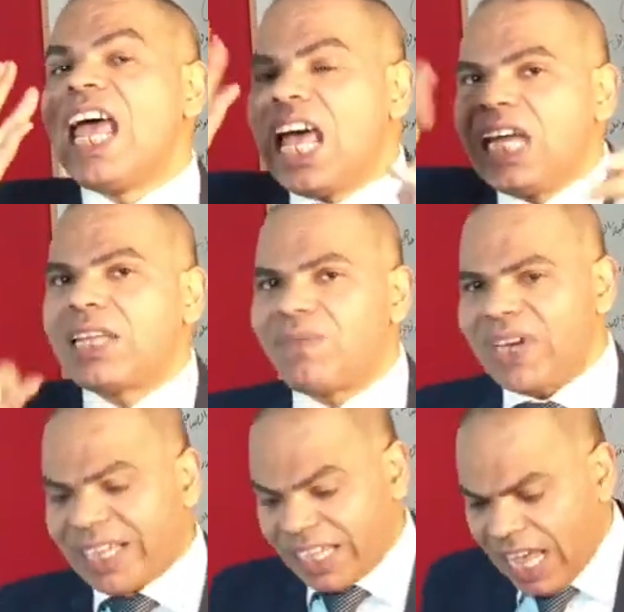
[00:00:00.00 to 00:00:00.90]
هدف
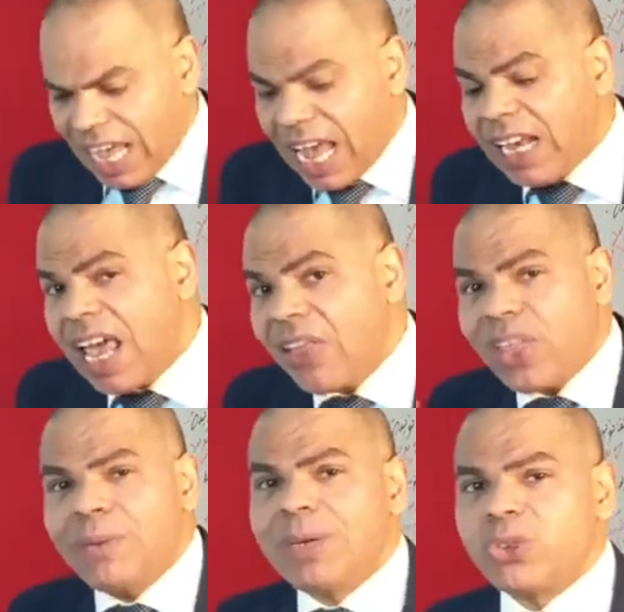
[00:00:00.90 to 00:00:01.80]
لك هل
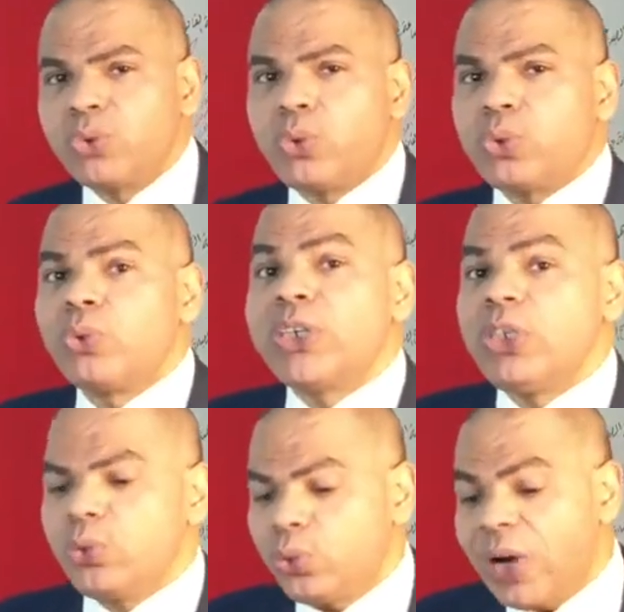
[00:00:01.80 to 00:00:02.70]
هذا المصوغ
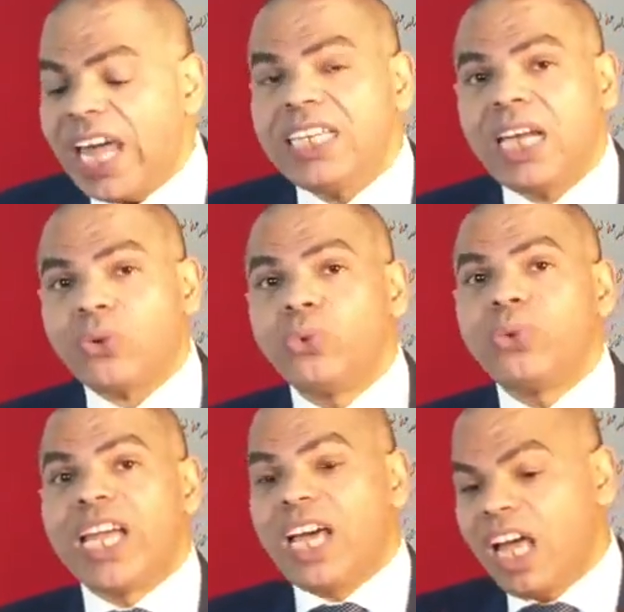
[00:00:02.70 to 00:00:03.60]
تريده أن
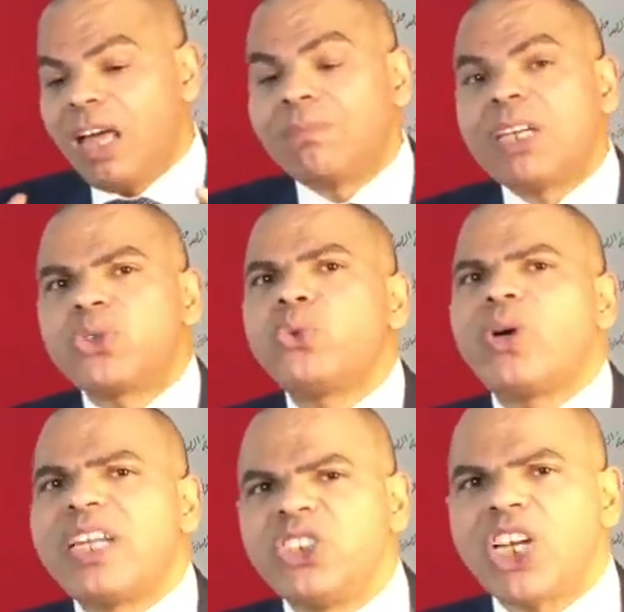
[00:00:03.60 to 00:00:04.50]
يكون
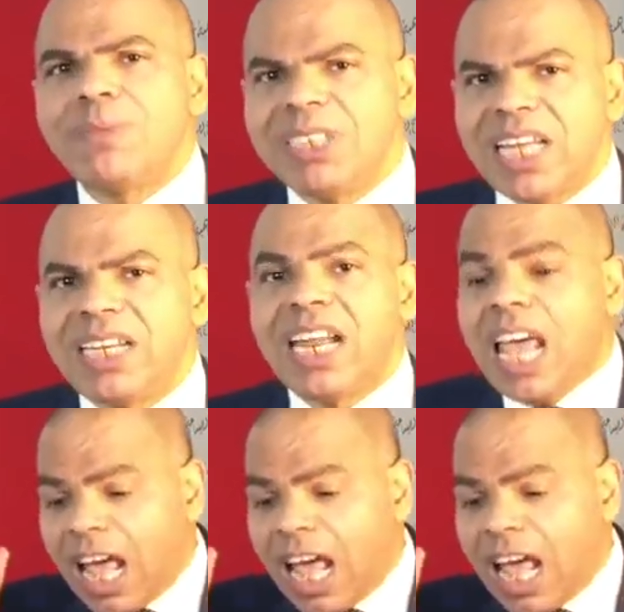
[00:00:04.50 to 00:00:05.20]
مصوغا جامدا